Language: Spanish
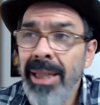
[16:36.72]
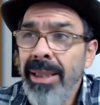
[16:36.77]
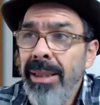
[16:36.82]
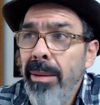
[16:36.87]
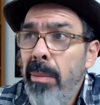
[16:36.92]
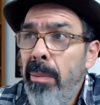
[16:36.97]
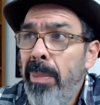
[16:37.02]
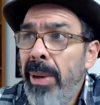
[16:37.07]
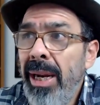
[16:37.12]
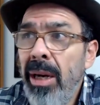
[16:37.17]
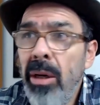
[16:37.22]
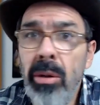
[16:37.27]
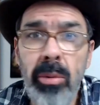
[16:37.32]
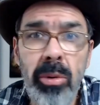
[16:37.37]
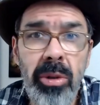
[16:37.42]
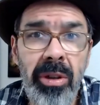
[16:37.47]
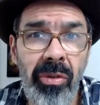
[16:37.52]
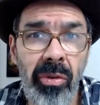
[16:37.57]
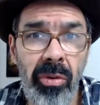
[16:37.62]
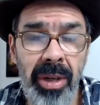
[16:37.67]
La hacen parar
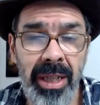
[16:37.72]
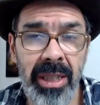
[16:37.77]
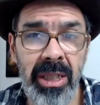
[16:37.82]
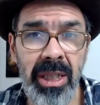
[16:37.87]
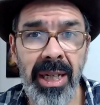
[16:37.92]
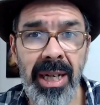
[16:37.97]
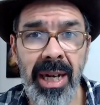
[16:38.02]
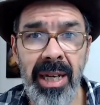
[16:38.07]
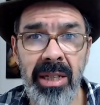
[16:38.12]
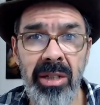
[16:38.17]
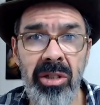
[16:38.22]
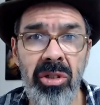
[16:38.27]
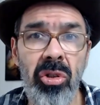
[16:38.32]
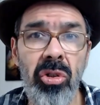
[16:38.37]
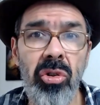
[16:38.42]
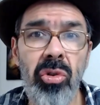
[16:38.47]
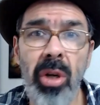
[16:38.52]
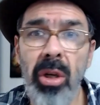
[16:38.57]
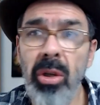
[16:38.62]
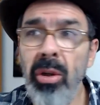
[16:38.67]
como si fuera una chica de
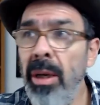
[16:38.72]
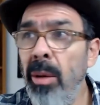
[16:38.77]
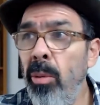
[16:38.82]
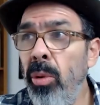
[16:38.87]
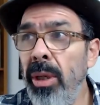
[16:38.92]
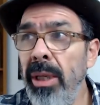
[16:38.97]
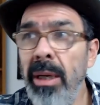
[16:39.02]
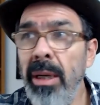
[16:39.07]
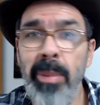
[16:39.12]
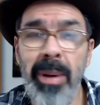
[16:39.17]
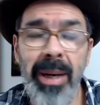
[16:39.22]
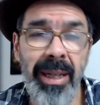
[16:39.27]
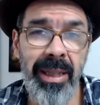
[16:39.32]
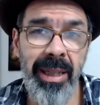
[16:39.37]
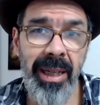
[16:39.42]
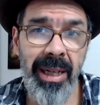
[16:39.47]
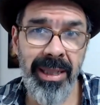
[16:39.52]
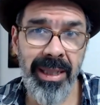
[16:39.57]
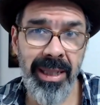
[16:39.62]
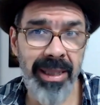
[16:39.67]
18 años y la mujer capaz
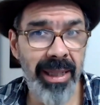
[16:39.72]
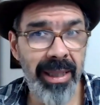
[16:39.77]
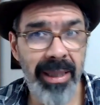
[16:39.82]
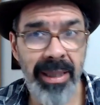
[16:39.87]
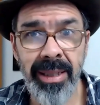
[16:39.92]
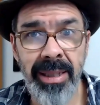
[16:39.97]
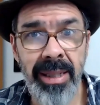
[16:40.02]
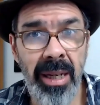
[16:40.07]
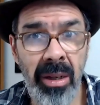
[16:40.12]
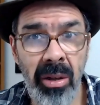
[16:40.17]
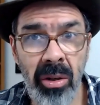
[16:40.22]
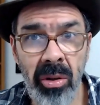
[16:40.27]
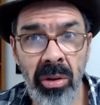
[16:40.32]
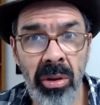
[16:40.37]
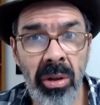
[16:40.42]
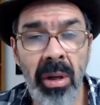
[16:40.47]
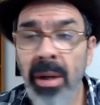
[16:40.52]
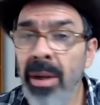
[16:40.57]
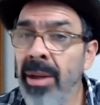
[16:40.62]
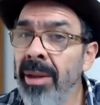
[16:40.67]
que tiene
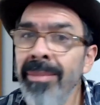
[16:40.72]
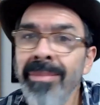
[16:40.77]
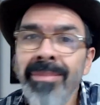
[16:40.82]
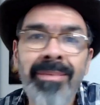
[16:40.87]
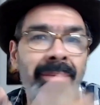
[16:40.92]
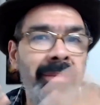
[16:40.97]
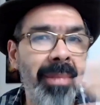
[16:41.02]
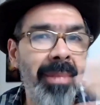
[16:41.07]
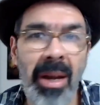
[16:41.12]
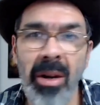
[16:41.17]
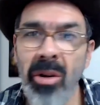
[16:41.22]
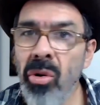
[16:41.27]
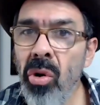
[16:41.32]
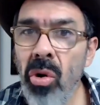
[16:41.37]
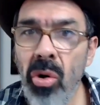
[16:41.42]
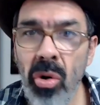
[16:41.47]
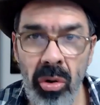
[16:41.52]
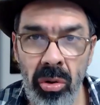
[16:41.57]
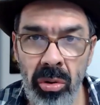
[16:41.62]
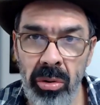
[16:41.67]
65.
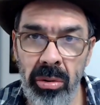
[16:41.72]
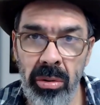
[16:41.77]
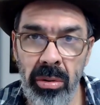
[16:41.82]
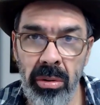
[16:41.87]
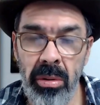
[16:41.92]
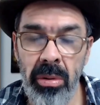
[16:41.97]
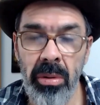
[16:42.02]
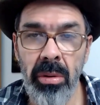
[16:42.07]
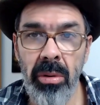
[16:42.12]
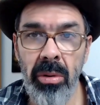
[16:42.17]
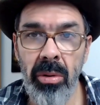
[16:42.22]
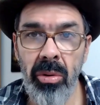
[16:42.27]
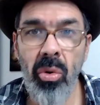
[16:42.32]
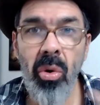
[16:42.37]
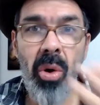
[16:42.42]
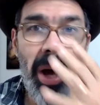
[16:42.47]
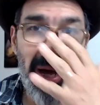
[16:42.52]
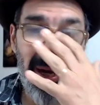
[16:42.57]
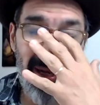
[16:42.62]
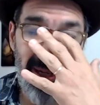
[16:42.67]
No,
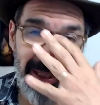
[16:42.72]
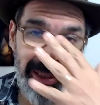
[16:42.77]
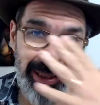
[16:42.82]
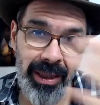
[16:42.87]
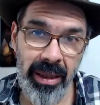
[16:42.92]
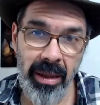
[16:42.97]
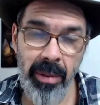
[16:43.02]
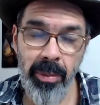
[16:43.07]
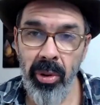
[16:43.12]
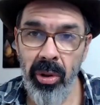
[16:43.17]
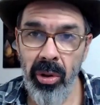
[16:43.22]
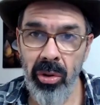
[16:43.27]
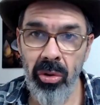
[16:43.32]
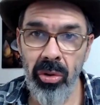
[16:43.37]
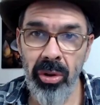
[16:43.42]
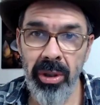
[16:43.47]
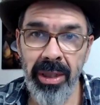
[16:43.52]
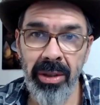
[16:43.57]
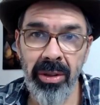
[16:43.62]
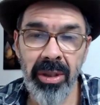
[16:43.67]
no hagan ese tipo de
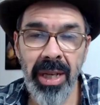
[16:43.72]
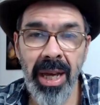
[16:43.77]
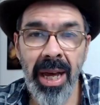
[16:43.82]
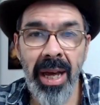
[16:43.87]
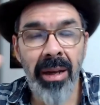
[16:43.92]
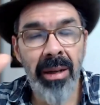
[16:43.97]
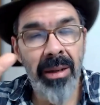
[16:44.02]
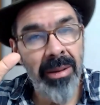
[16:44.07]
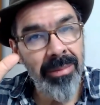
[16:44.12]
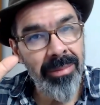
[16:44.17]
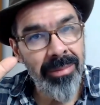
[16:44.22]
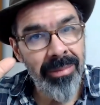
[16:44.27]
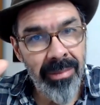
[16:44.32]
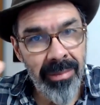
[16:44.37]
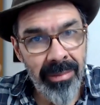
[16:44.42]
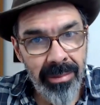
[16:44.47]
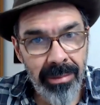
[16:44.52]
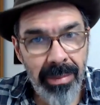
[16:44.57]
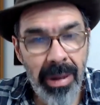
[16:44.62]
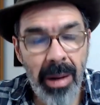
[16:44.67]
cosas. O sea,
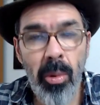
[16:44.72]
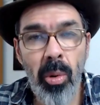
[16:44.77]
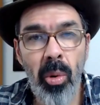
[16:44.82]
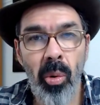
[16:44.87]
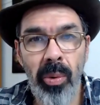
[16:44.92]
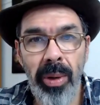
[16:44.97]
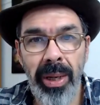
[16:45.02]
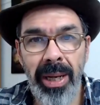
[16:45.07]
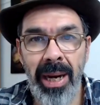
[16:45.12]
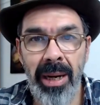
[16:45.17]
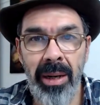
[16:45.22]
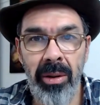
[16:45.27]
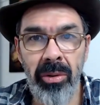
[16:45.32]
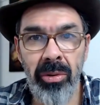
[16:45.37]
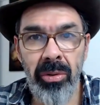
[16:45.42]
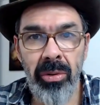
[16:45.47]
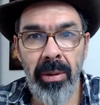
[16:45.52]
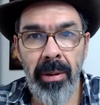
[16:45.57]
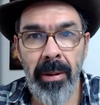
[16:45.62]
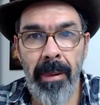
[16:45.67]
vamos a
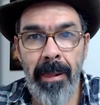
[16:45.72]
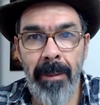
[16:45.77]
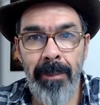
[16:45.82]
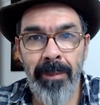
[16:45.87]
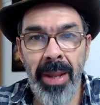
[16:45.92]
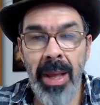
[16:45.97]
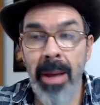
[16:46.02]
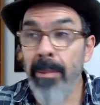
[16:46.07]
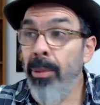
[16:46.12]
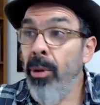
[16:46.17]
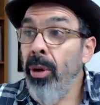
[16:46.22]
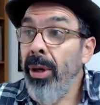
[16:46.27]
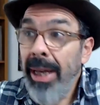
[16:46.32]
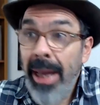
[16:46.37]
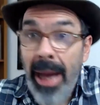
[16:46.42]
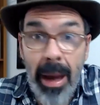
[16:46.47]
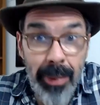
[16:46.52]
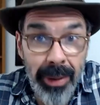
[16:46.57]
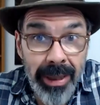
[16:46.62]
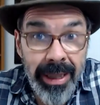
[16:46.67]
ubicarnos. Pero es
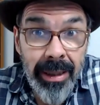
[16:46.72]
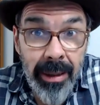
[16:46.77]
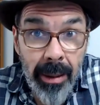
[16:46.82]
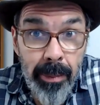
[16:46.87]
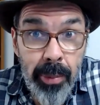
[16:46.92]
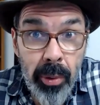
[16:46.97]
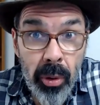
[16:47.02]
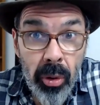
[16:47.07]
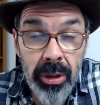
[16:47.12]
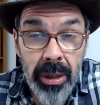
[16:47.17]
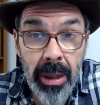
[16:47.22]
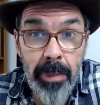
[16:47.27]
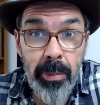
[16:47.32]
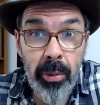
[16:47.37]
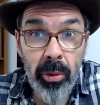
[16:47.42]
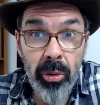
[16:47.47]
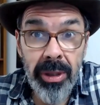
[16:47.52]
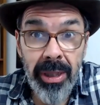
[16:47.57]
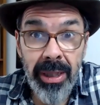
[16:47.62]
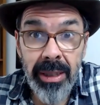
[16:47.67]
que a veces tampoco esas
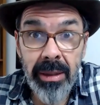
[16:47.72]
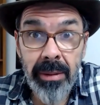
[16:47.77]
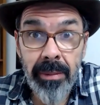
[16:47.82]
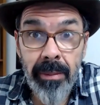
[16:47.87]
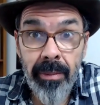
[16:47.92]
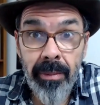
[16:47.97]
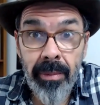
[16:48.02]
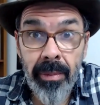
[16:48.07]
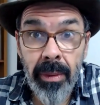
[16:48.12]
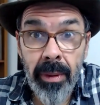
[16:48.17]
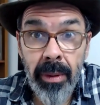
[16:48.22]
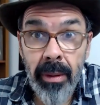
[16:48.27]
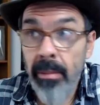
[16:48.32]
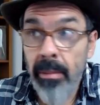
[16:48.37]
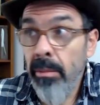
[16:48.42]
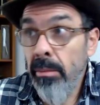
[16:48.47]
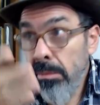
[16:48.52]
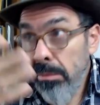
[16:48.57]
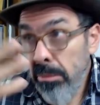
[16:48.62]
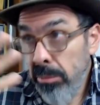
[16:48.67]
poses
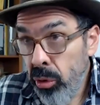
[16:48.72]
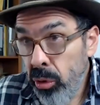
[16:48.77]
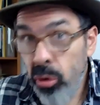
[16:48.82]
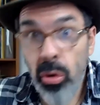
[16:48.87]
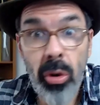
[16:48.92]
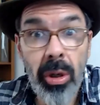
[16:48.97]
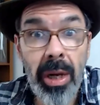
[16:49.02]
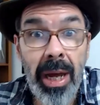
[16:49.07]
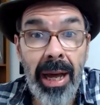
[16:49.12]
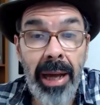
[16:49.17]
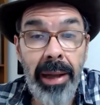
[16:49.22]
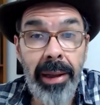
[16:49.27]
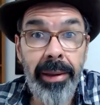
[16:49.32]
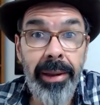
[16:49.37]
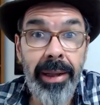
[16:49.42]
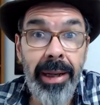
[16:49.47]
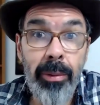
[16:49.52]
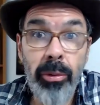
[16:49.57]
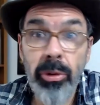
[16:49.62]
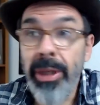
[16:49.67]
son,
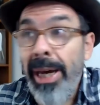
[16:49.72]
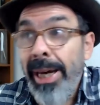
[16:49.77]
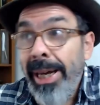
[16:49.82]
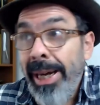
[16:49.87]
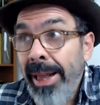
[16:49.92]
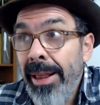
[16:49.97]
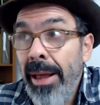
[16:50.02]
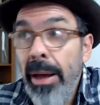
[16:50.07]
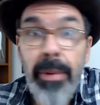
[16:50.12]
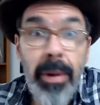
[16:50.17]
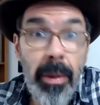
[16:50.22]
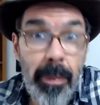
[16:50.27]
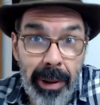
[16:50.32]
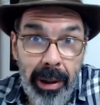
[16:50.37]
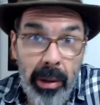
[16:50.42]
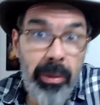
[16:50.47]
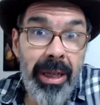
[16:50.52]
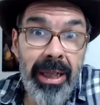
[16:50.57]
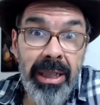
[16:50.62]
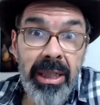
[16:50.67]
eh, digamos, agradables
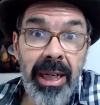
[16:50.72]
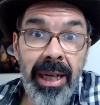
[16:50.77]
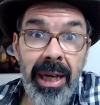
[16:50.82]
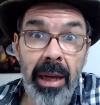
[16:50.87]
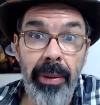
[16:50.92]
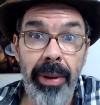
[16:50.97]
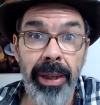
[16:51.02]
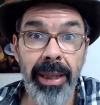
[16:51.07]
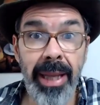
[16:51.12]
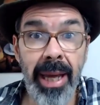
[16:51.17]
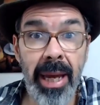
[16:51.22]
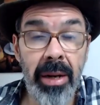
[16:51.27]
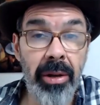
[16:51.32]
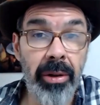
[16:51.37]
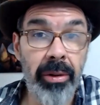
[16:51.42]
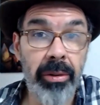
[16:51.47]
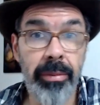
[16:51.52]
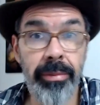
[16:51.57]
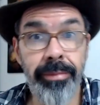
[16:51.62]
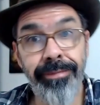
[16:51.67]
para una chica de 20
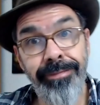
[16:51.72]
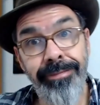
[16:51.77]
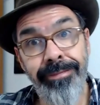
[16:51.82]
años.